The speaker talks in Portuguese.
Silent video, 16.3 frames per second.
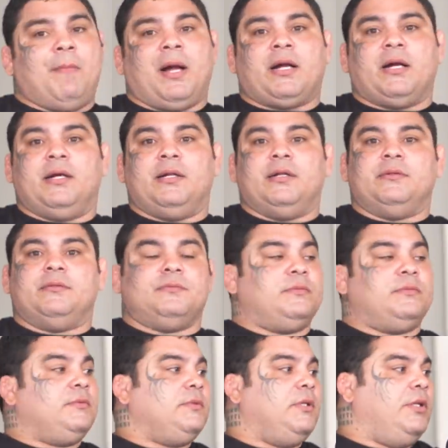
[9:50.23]
bacana.
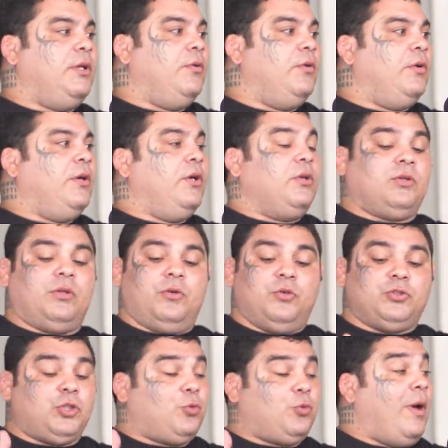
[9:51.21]
Entendeu? Então
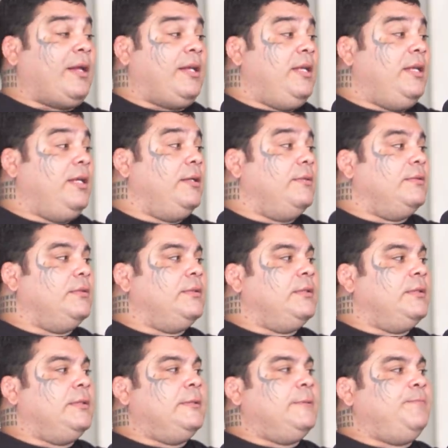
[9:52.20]
hoje eu tô aqui,
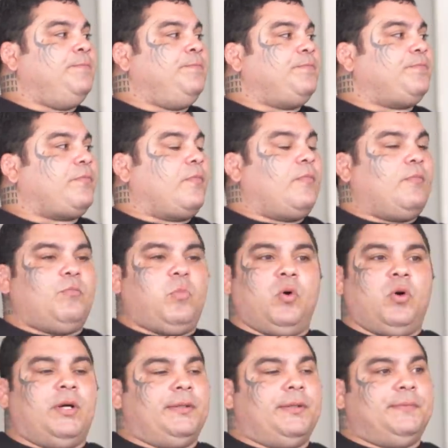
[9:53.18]

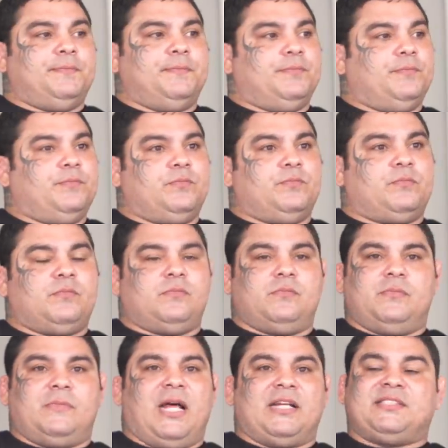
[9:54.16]
porra,
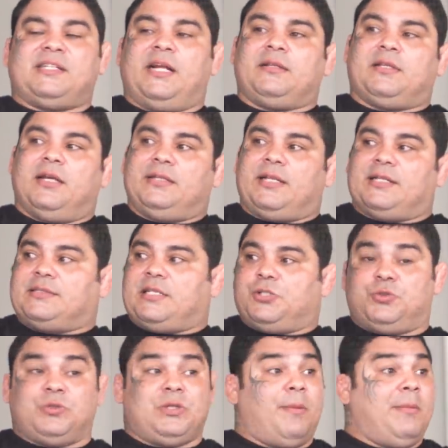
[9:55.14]
aceitando essa
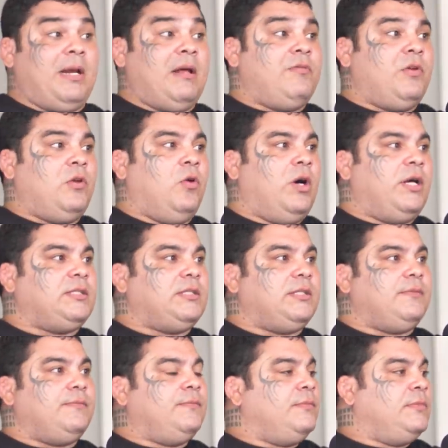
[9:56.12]
ajuda
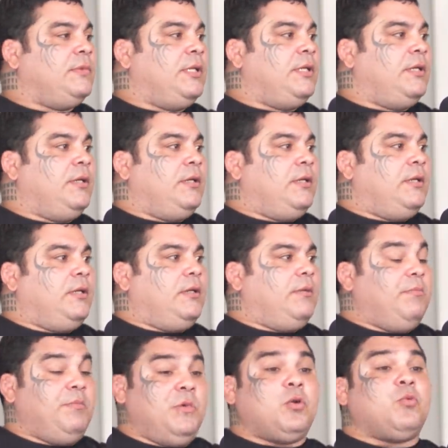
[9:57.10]
maravilhosa,
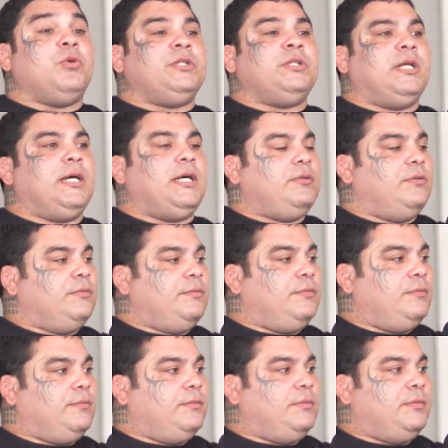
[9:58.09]
me cuidando,
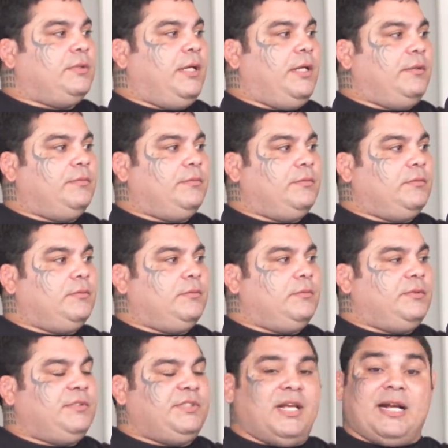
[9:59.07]
né?
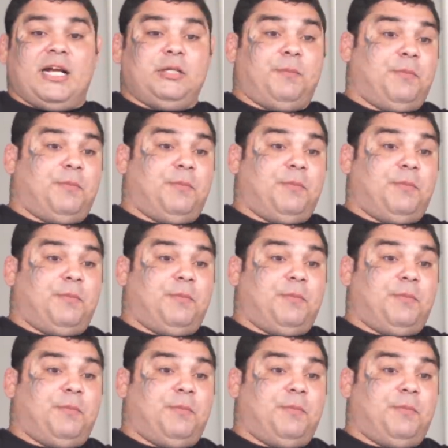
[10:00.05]
cercado